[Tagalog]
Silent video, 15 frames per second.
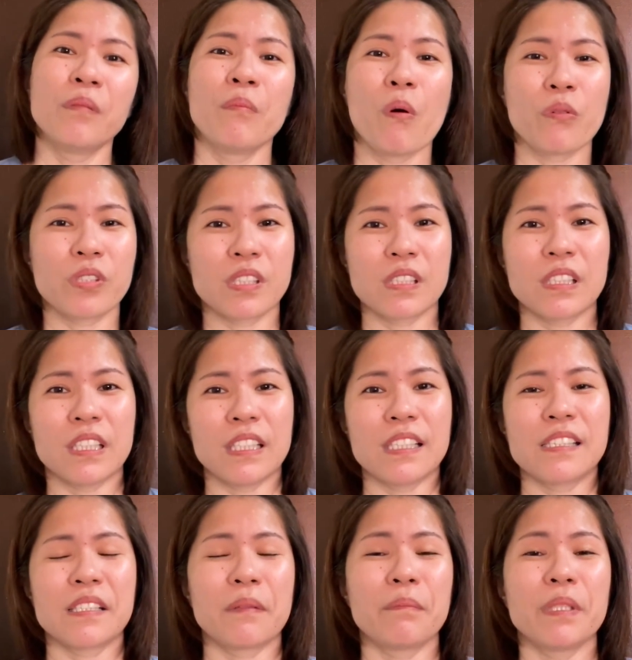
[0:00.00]
mostly
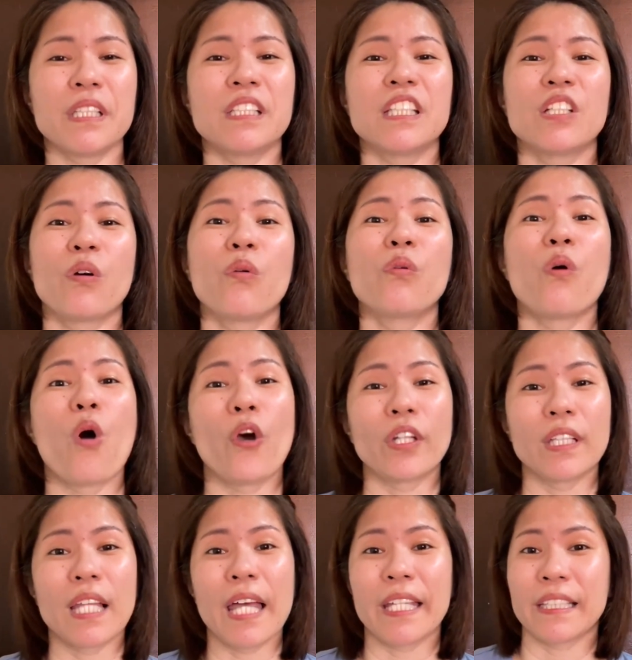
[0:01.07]
sa BDO
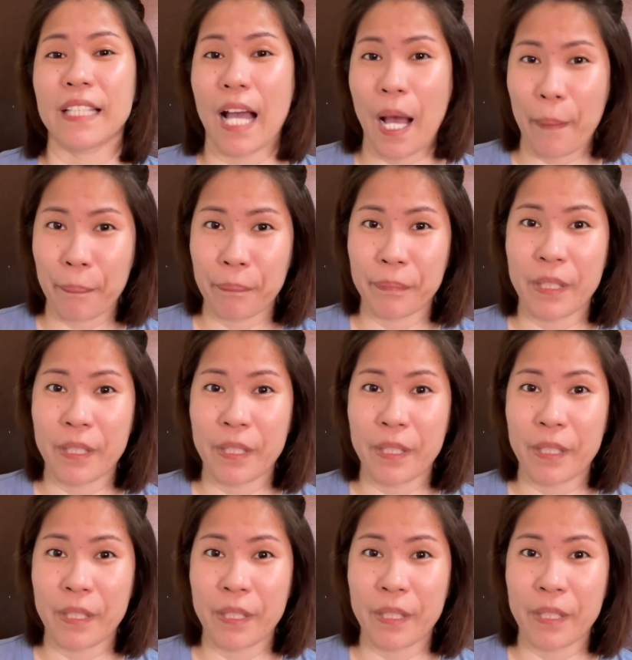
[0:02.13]
online app